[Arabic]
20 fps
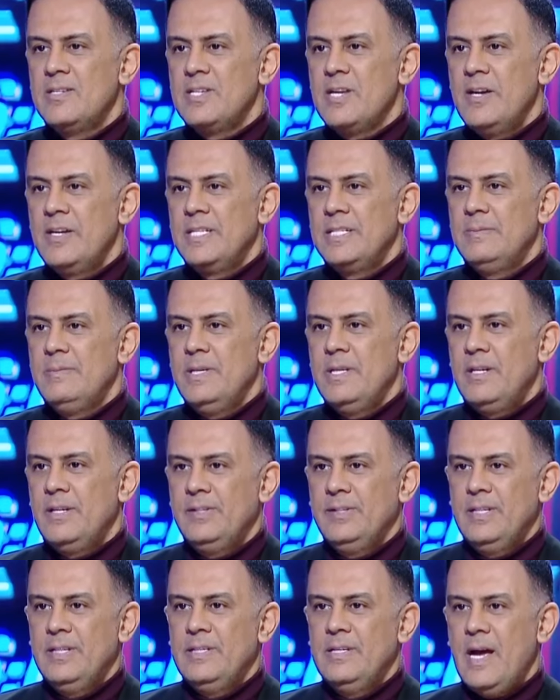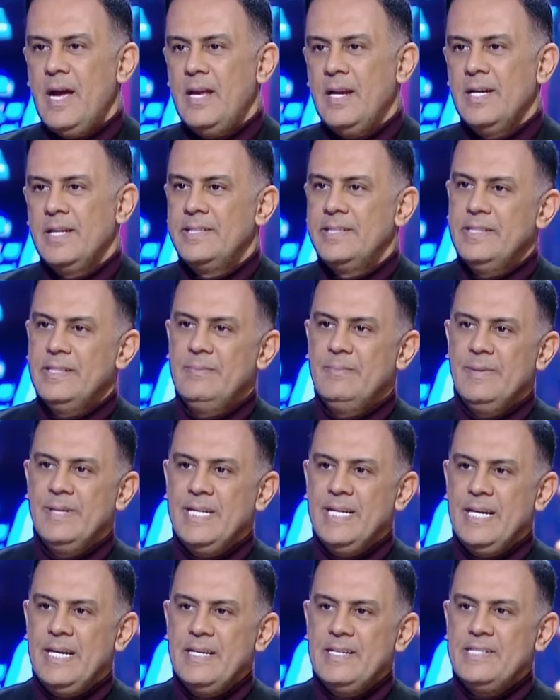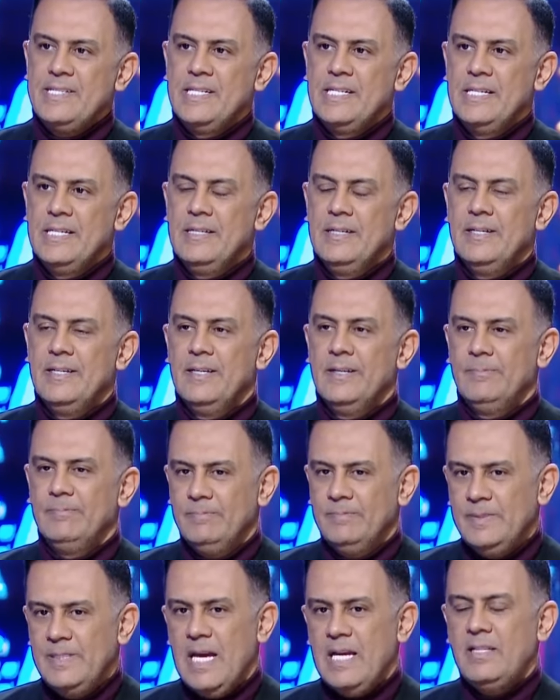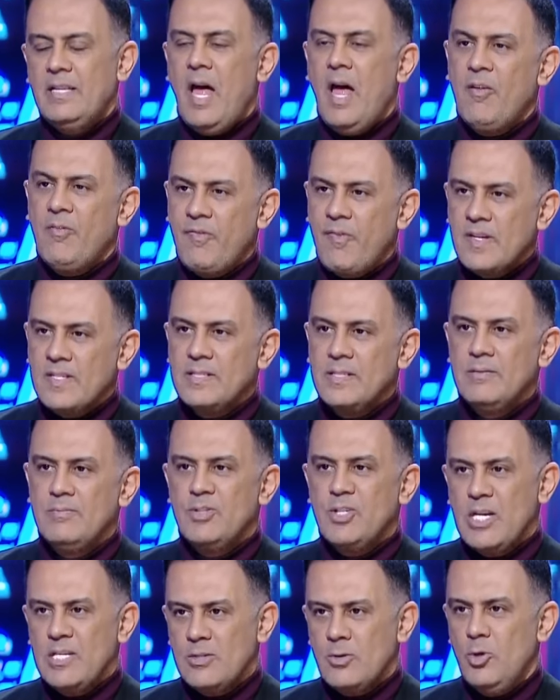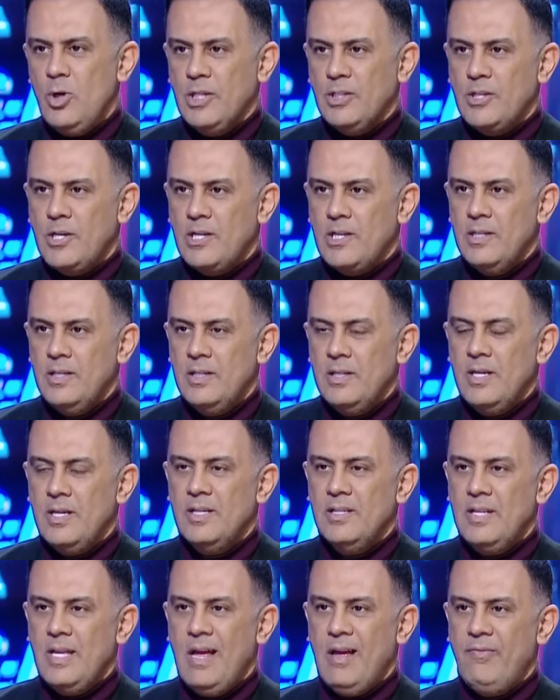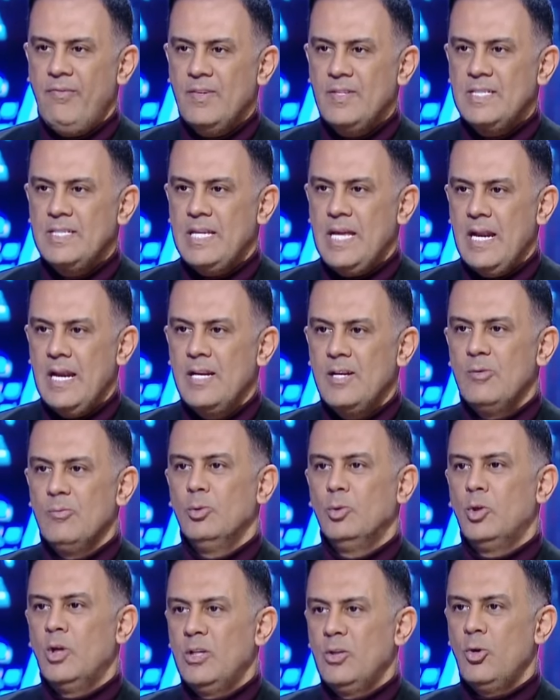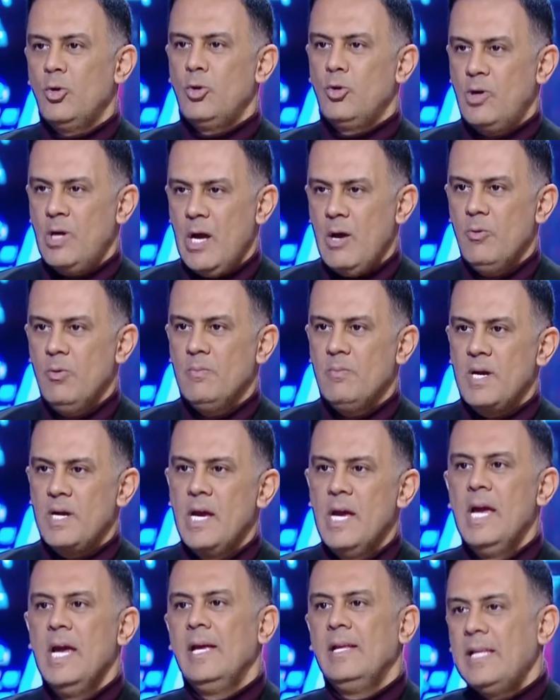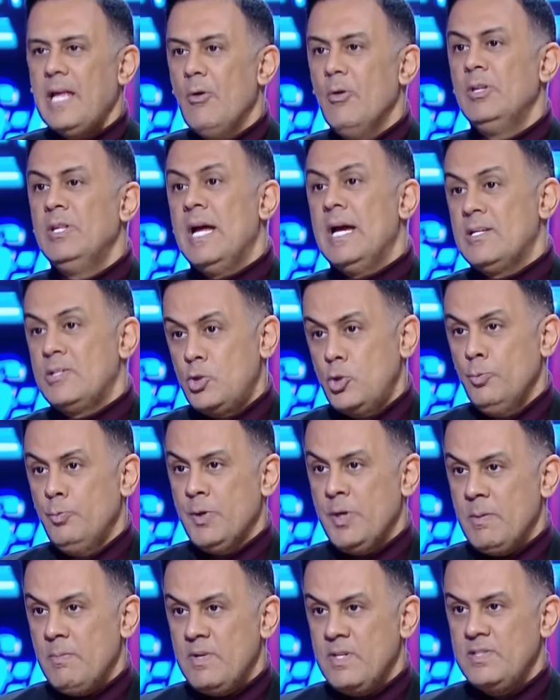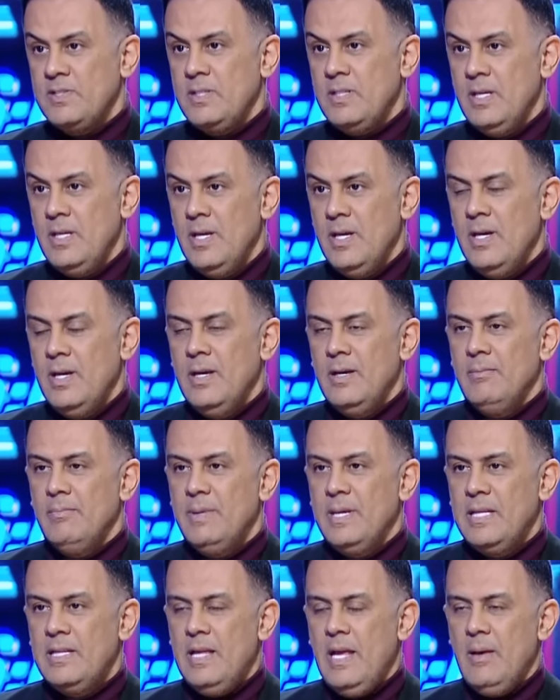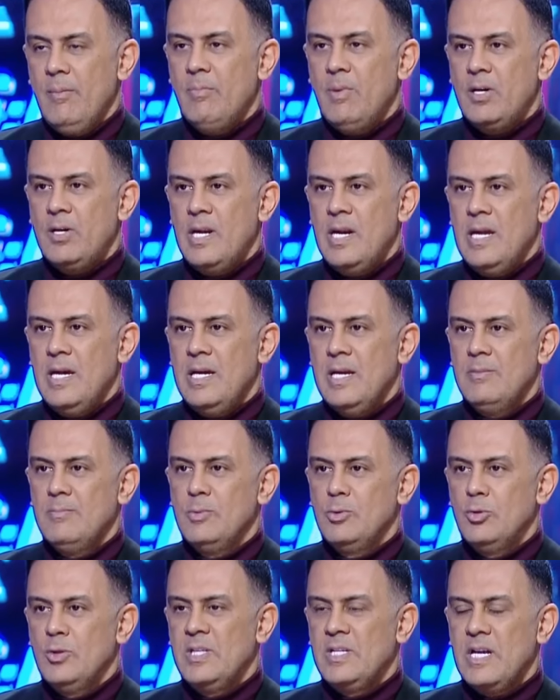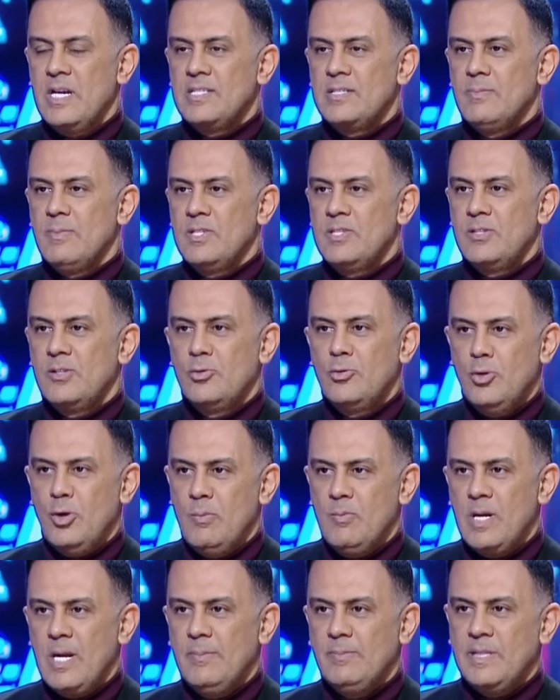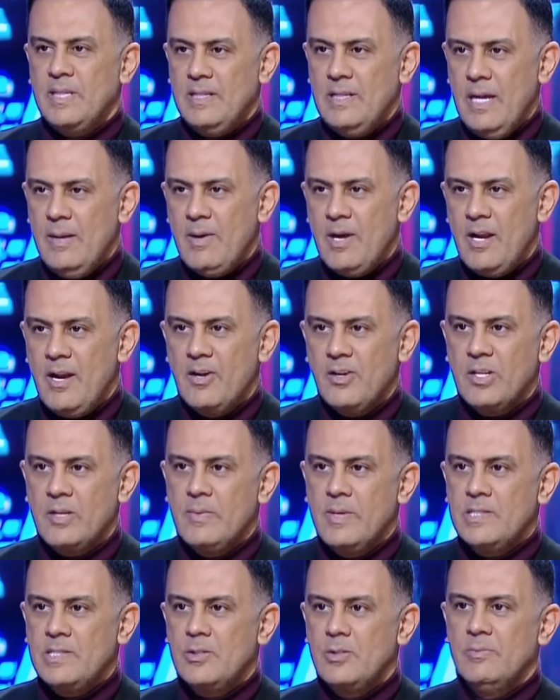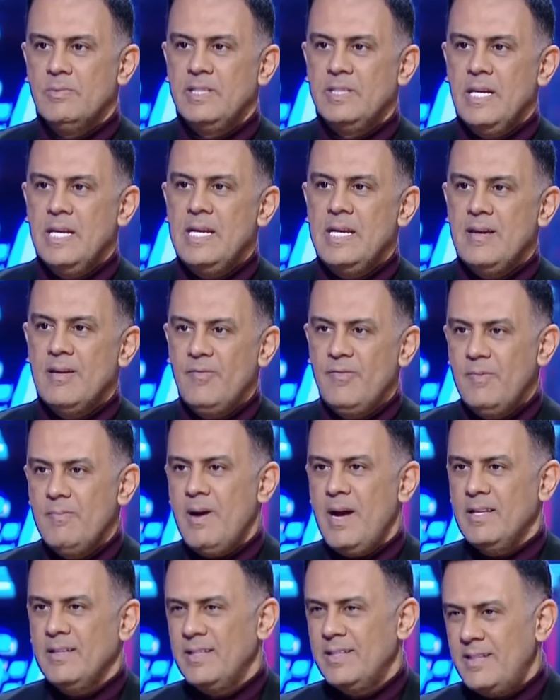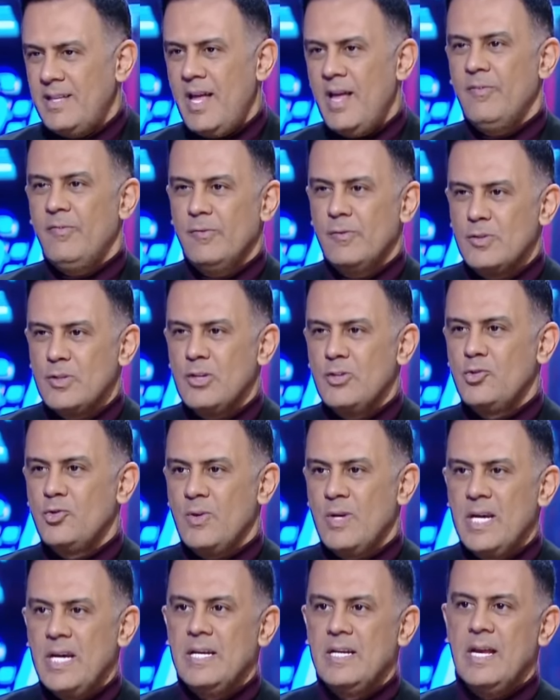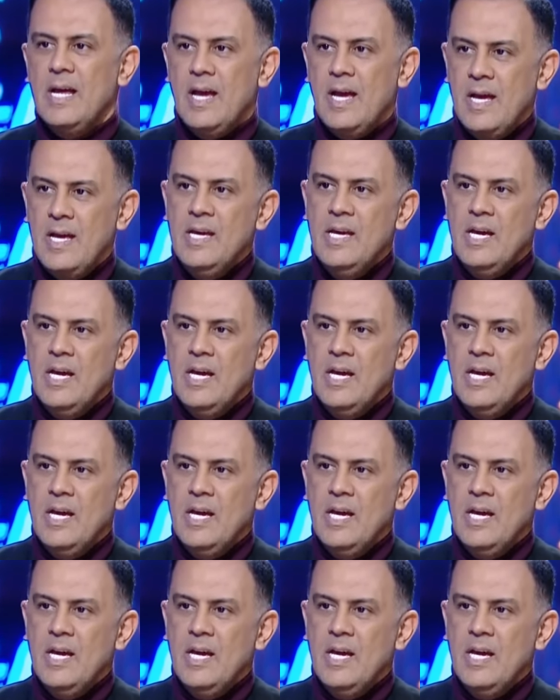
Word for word: ظهرت بيه رد على كتير من الناس اللي يعني تحفظت مش عايز اقول اعترضت لكن تحفظت على ان البطوله تخرج اول مره تعودنا على السوبر المصري صحيح بيتلعب بره لكن بطوله كاس مصر طول عمرها بتتلعب على ارض مصر وبالتالي كان في بعض التحفظات تحفظات. شويه